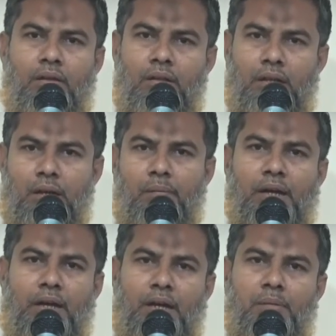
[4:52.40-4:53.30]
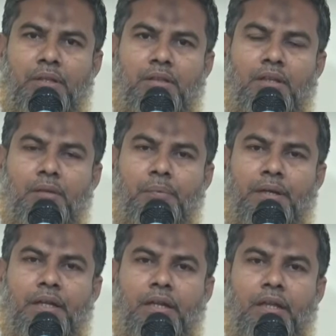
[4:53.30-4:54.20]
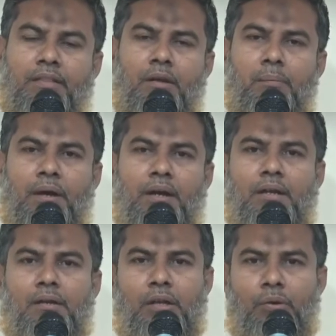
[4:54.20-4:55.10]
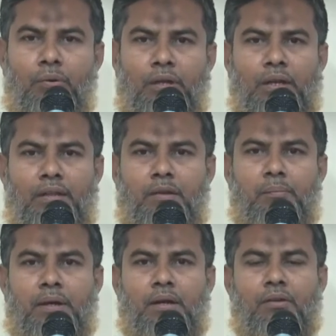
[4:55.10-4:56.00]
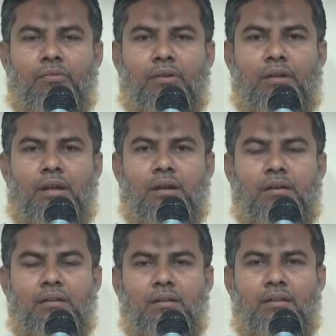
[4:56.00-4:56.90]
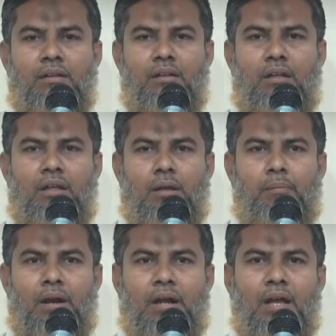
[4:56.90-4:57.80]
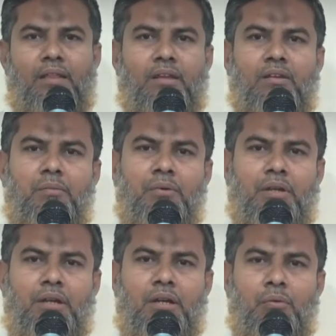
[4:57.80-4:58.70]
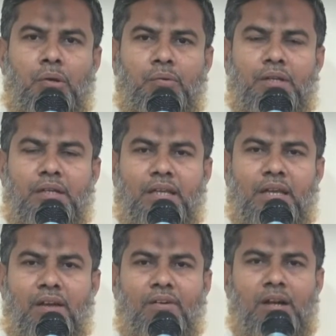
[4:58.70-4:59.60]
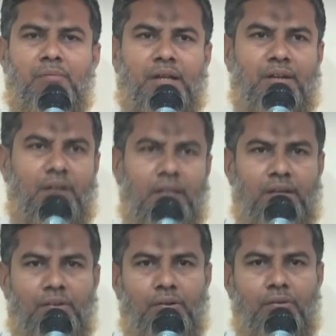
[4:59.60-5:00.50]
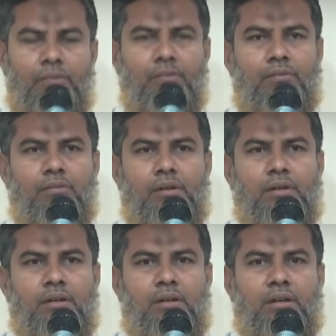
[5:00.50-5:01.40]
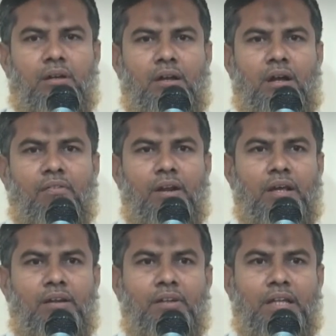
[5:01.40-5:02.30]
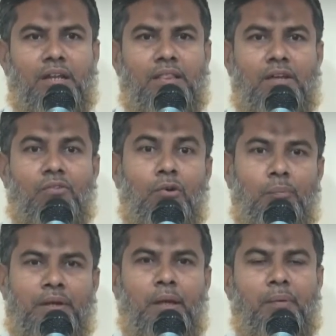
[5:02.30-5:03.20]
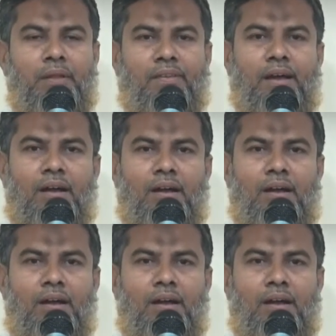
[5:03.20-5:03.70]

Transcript: இறுக்கமாக காமித்து இப்படி இணைந்திருப்பார்கள் என்று என்னோடு இணைந்திருப்பார்கள் என்று சொல்கிறார்கள் இப்போ அனாதைக்கு நமக்கு என்ன உறவு ஏன் அவரை நம்ம அரவணைக்க வேணும் அவர் அரவணைக்கிறதுக்கு இவ்வளோ பெரிய பரிசா